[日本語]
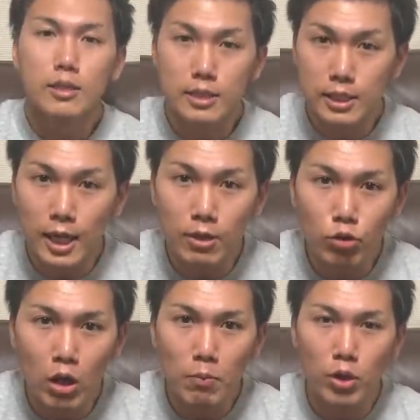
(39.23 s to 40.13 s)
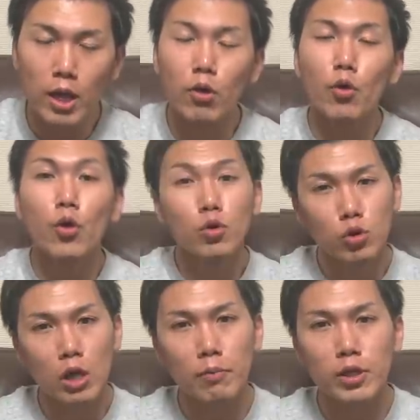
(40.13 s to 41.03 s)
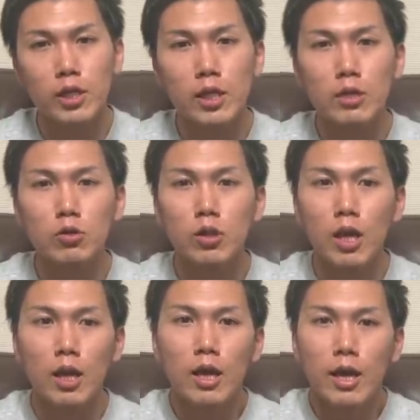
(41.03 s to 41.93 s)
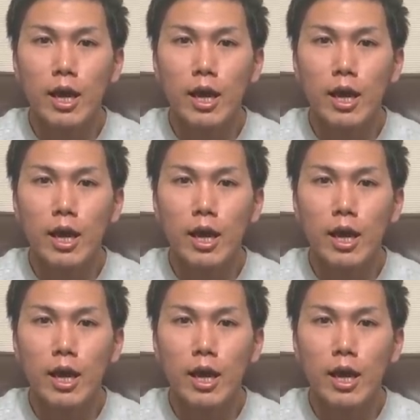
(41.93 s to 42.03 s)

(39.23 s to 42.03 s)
時間とかも結構夜とかも弾いてるので、